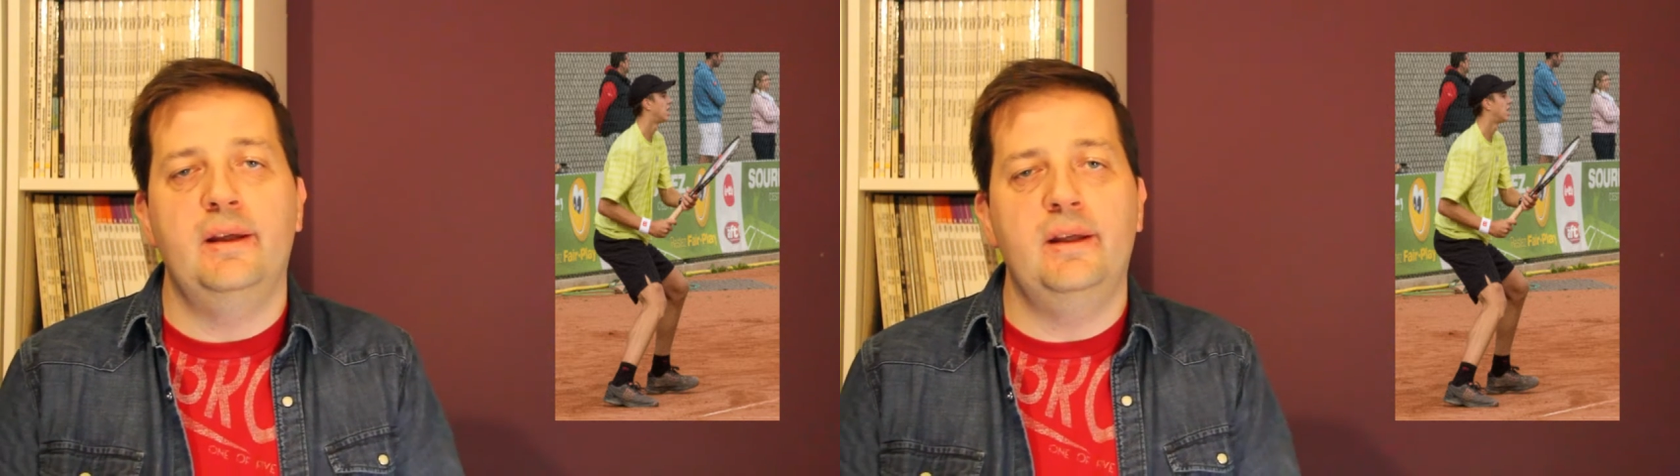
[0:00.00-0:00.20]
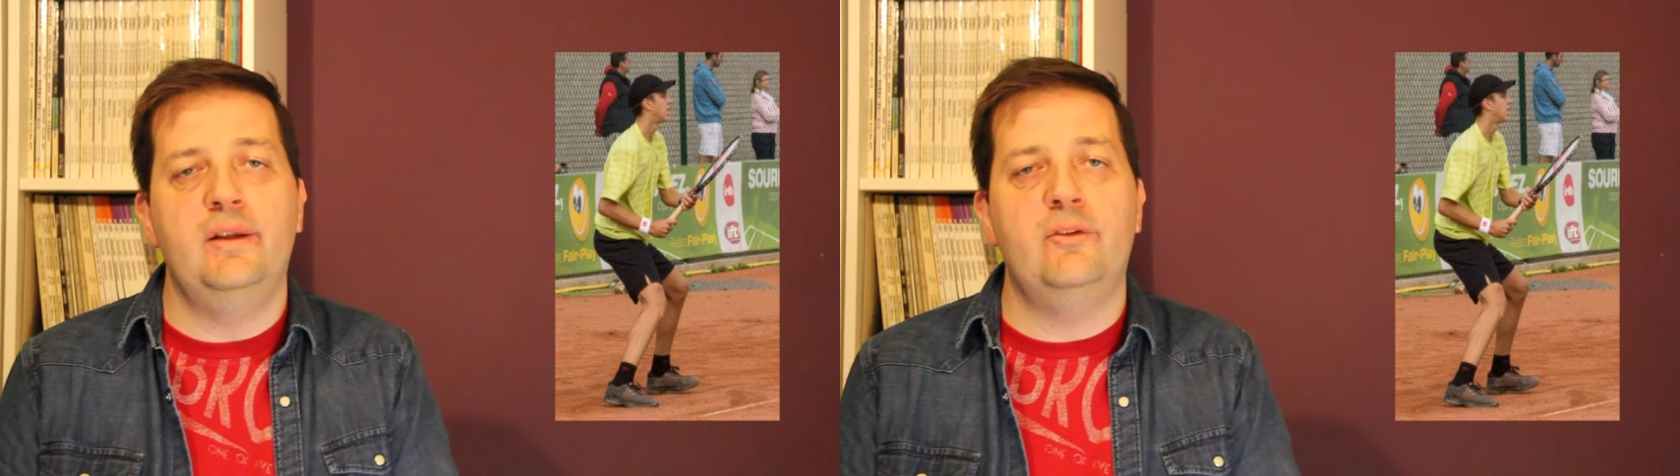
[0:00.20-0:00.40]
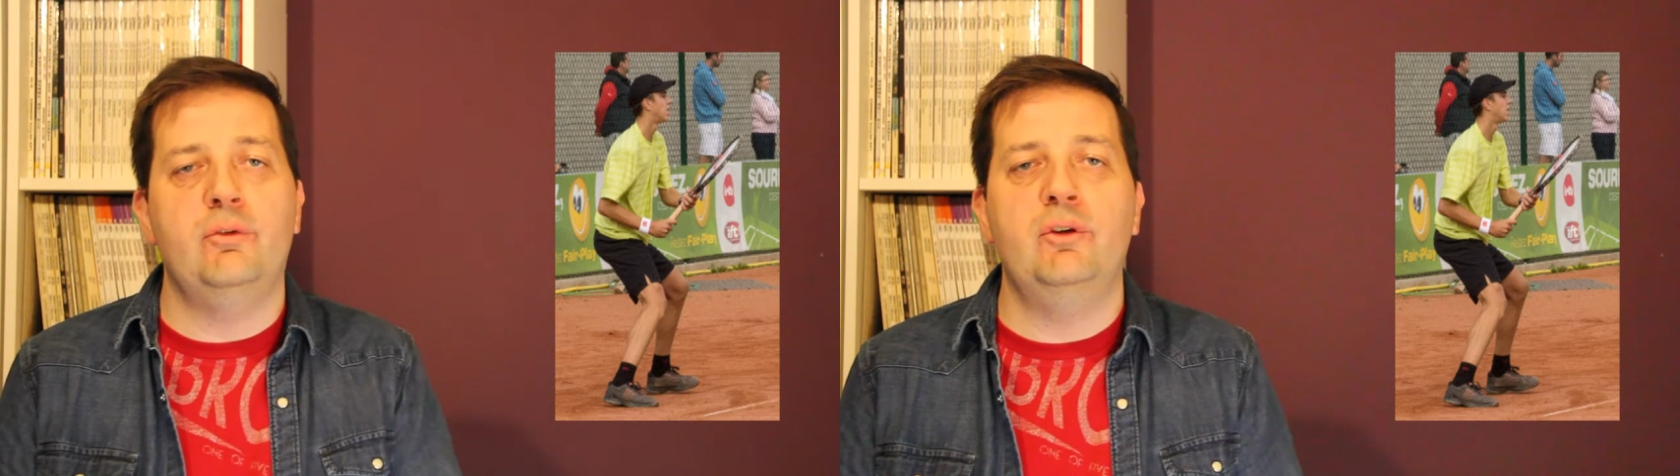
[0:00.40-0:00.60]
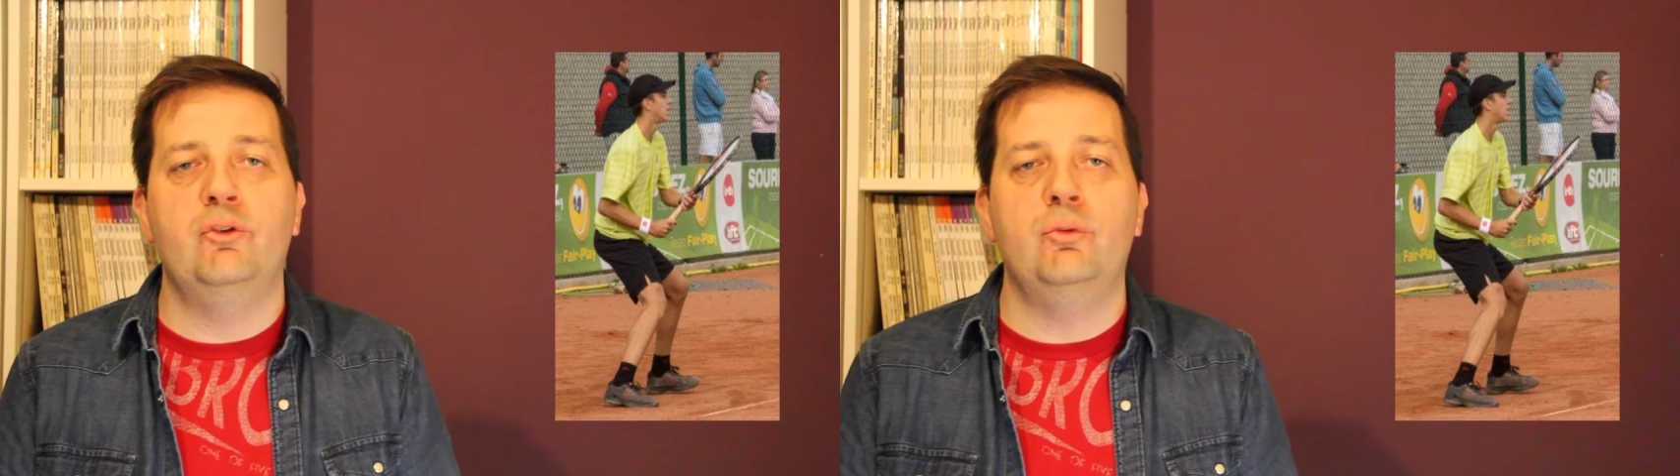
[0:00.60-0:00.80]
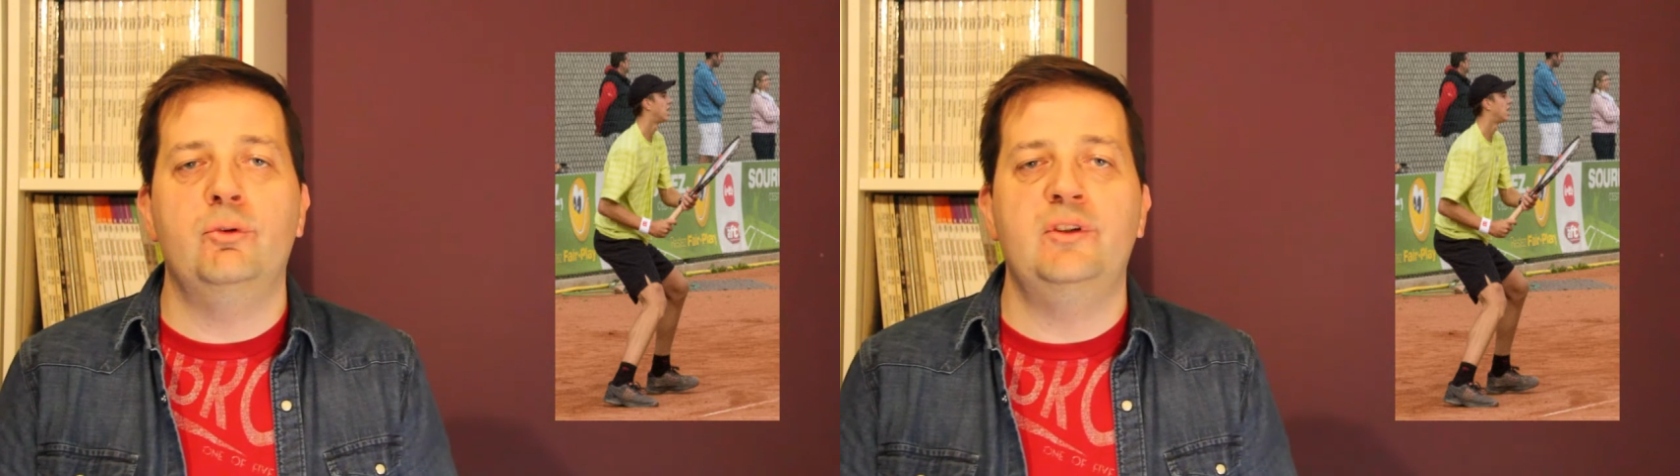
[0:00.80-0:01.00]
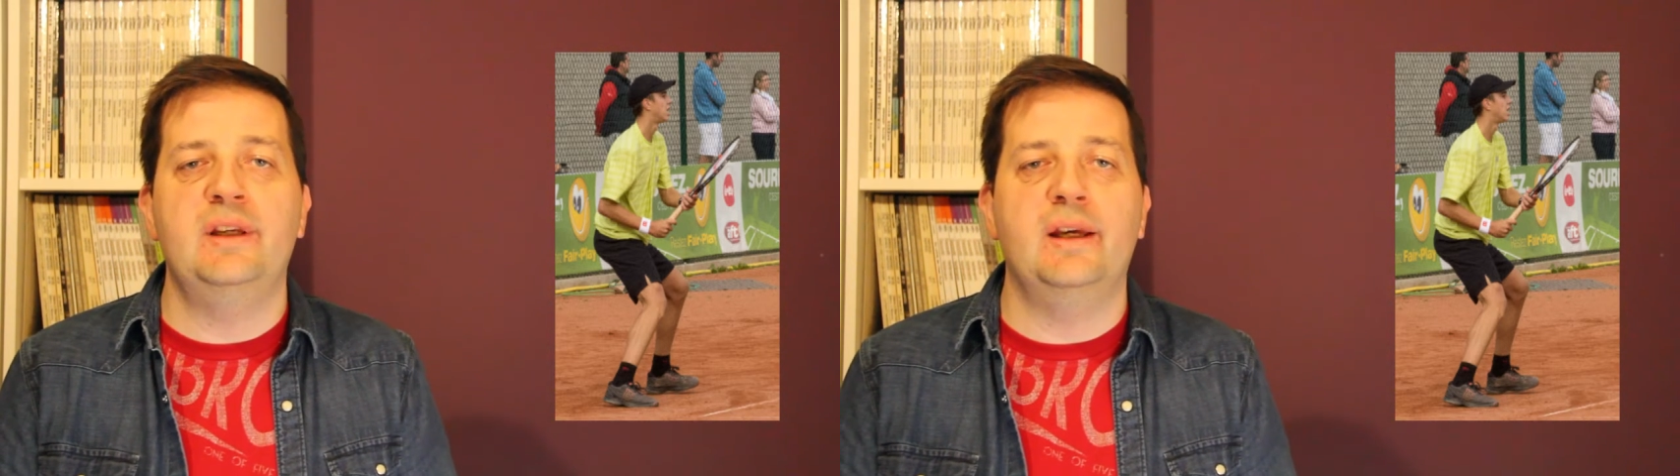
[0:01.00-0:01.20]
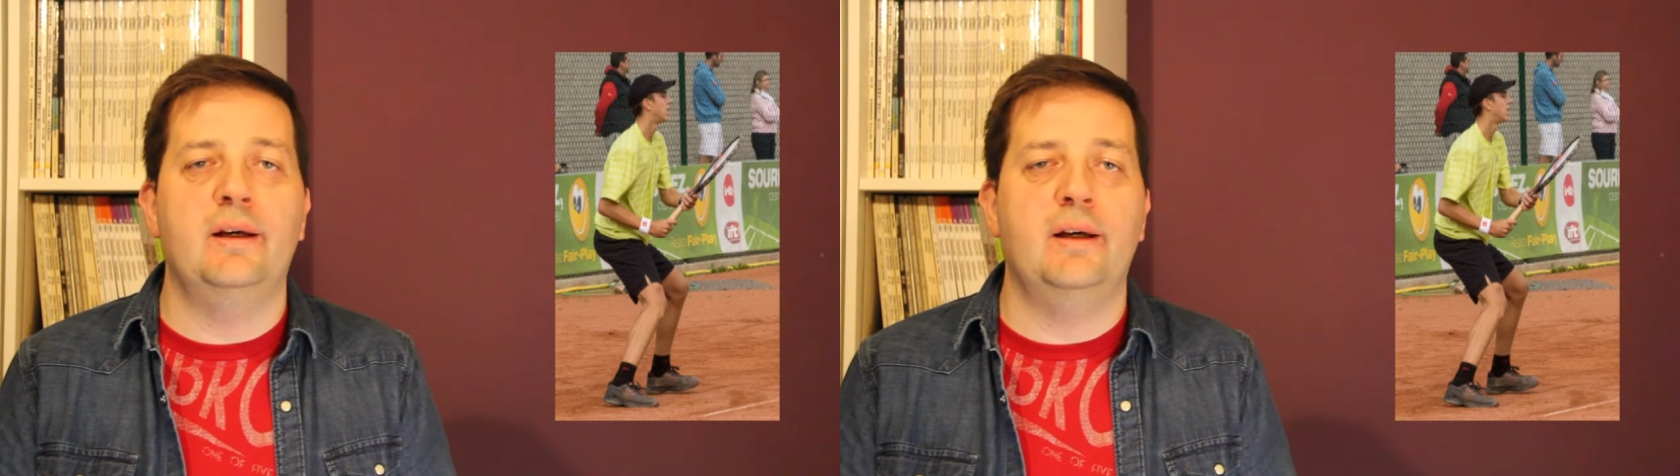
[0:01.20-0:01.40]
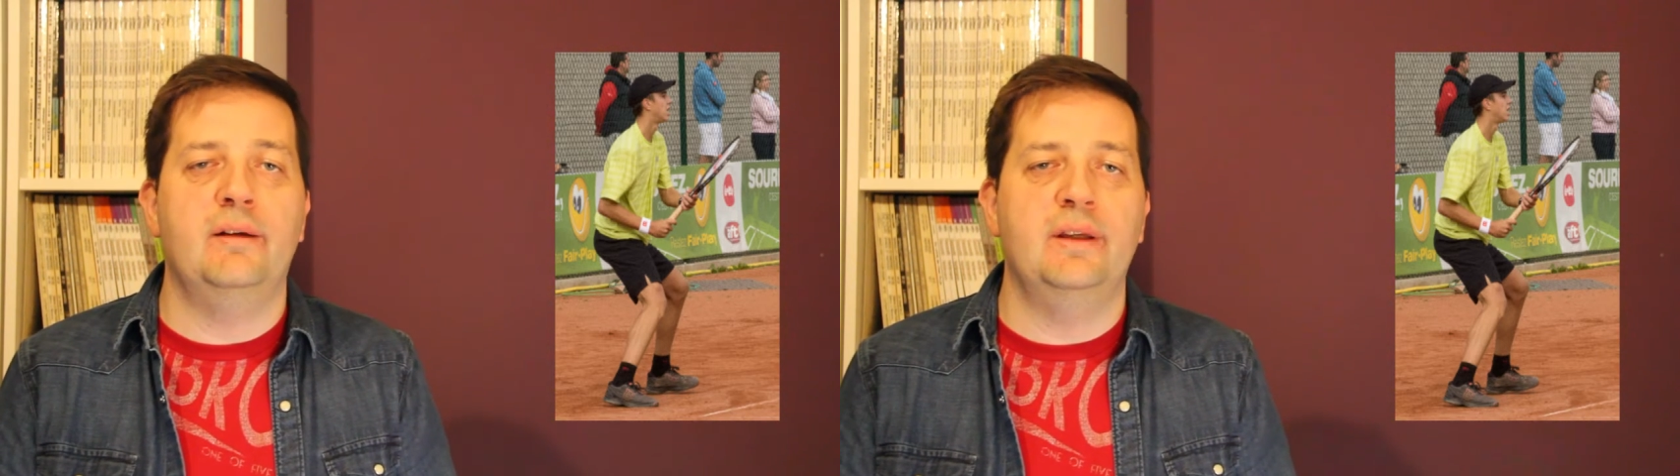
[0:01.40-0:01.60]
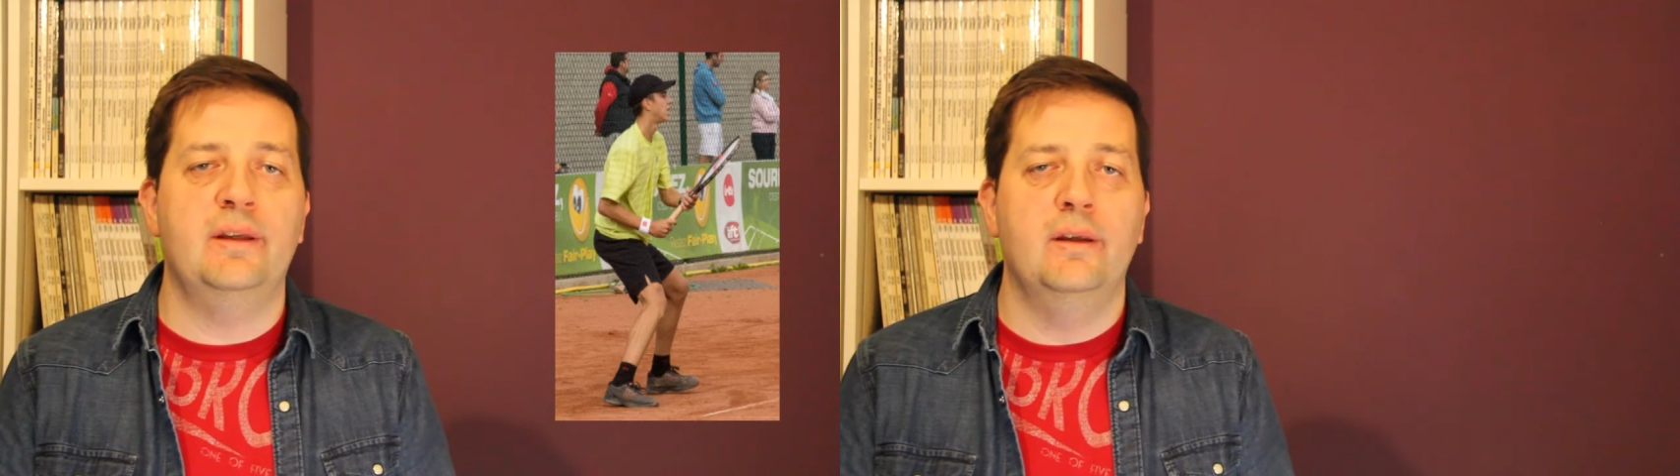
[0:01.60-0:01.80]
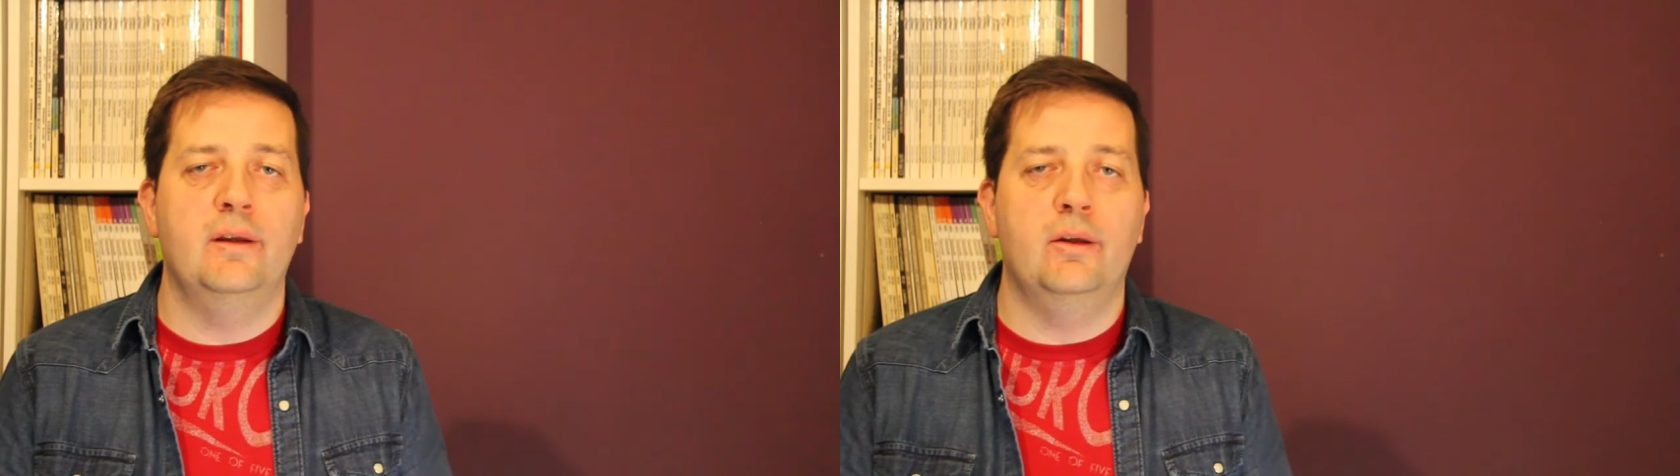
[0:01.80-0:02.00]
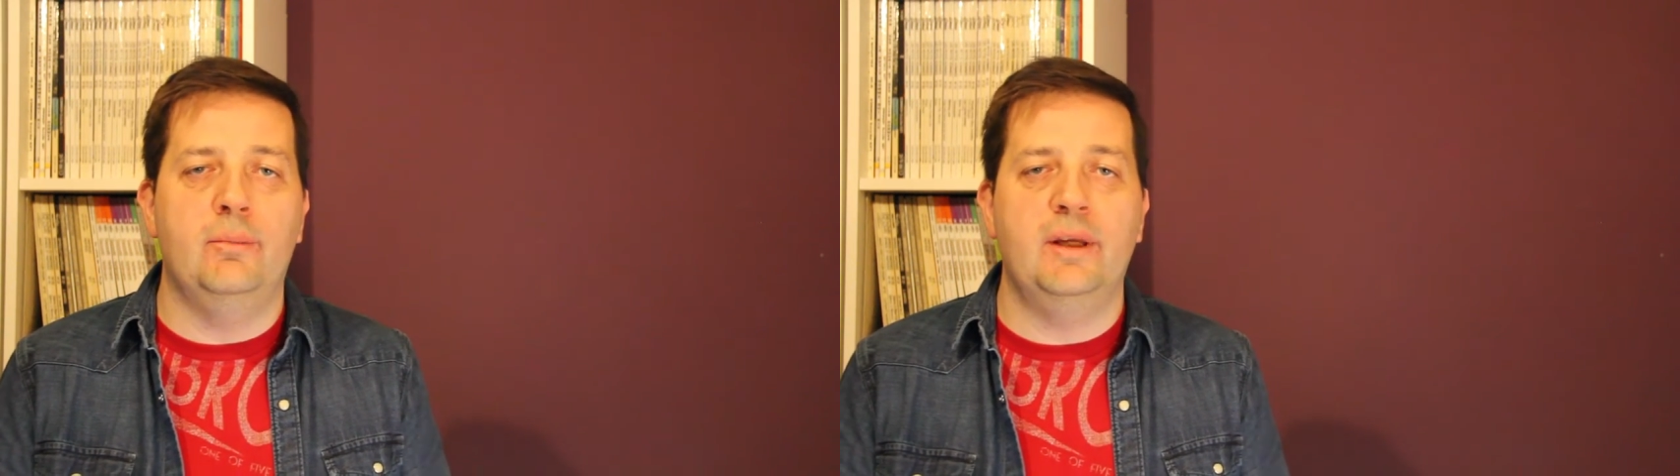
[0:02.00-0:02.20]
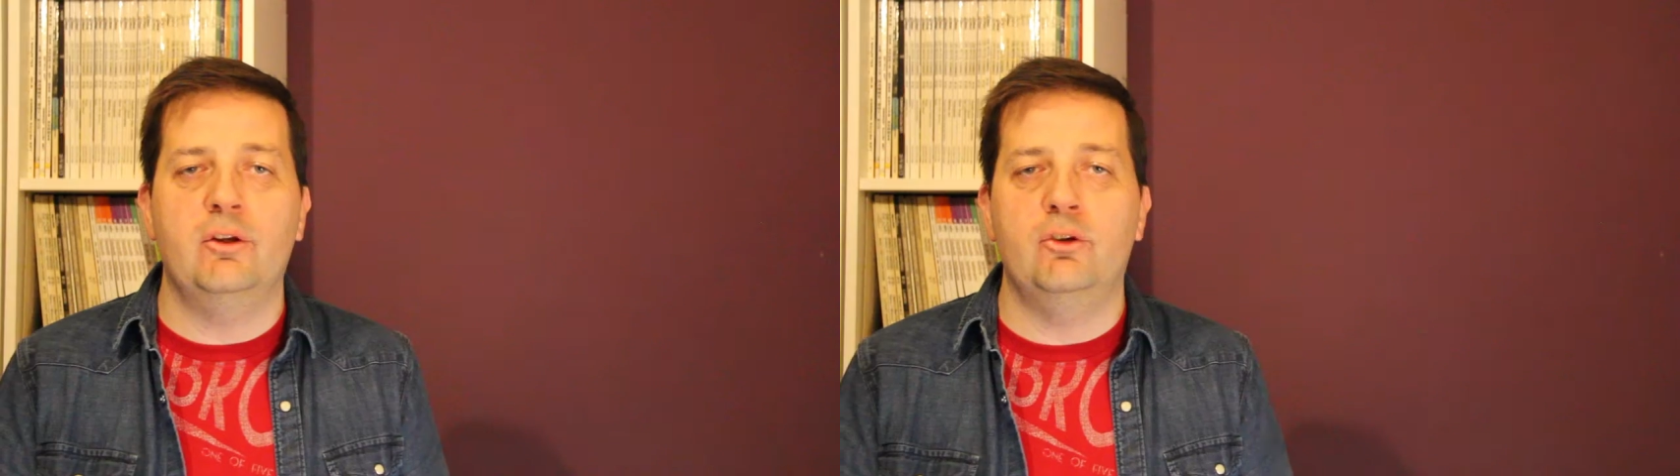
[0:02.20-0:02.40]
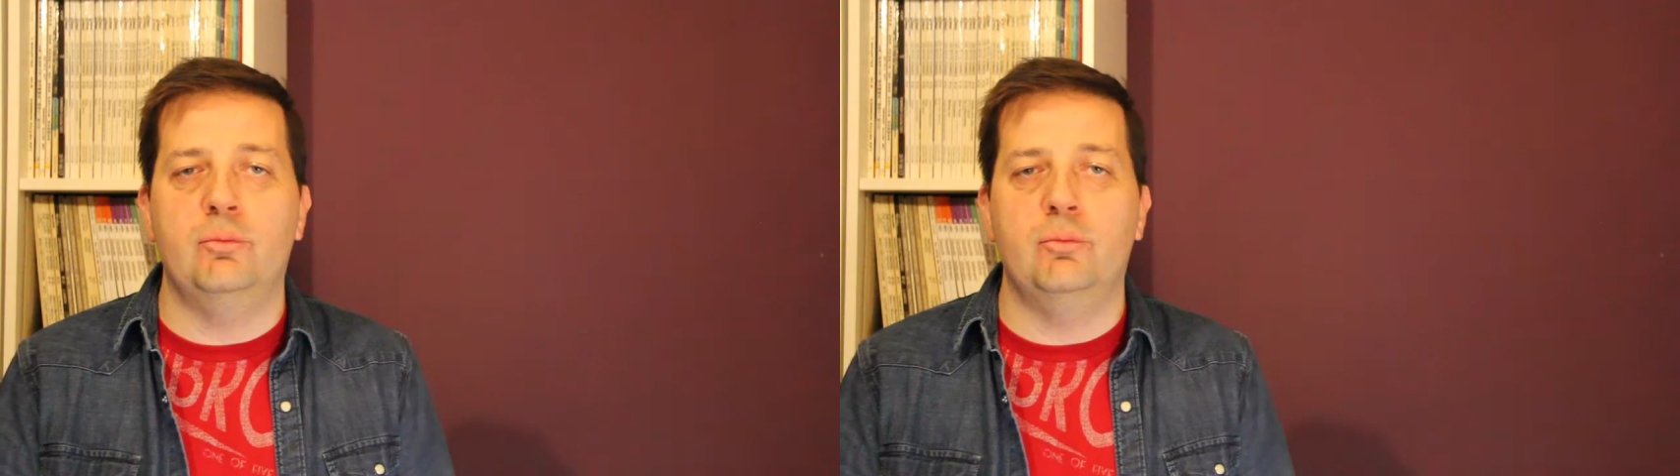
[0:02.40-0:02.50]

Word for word: et celui de Subotica avec Michael